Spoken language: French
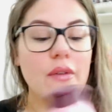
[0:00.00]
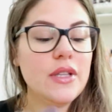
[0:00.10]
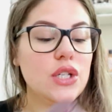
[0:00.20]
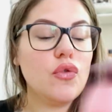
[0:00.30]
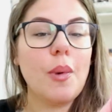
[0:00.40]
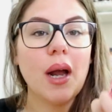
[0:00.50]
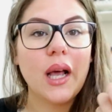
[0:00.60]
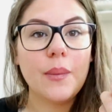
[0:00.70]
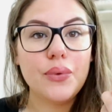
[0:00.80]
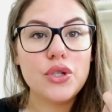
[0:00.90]
J'avais dit que je vous
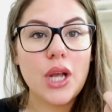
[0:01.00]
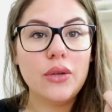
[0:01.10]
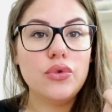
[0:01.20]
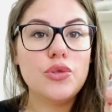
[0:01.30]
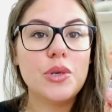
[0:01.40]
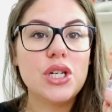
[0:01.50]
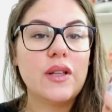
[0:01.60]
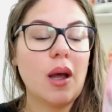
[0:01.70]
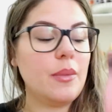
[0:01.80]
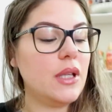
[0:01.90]
parlerais plus de gel douche, mais
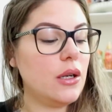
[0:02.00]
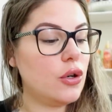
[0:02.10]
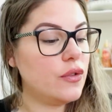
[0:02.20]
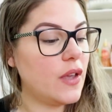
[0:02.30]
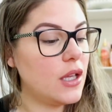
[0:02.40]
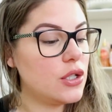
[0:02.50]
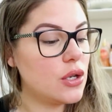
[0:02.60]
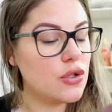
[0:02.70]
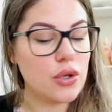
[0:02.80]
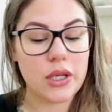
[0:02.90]
j'ai terminé le cottage
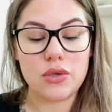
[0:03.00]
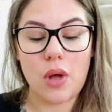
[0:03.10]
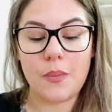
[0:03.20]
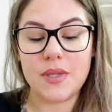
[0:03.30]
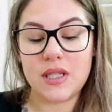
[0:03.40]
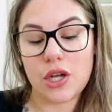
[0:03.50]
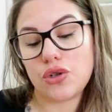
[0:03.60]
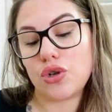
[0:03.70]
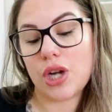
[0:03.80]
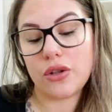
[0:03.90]
euh, cerise noire
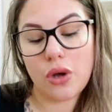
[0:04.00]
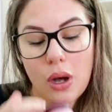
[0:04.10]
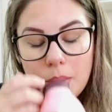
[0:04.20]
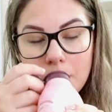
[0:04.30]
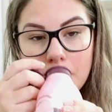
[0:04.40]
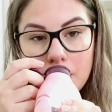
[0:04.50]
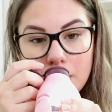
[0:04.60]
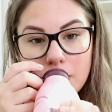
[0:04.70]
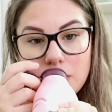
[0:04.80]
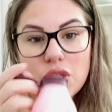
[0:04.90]
pistache que j'adore.
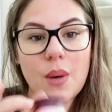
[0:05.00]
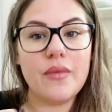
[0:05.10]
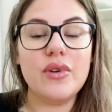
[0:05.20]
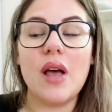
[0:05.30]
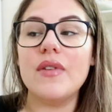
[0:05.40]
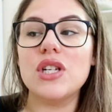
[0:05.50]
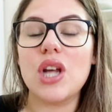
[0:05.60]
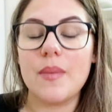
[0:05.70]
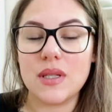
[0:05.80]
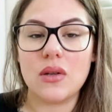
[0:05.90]
Si jamais vous l'avez
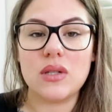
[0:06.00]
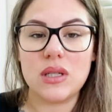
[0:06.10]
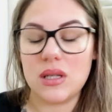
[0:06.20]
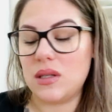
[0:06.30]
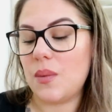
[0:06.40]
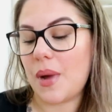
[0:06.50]
jamais senti, n'hésitez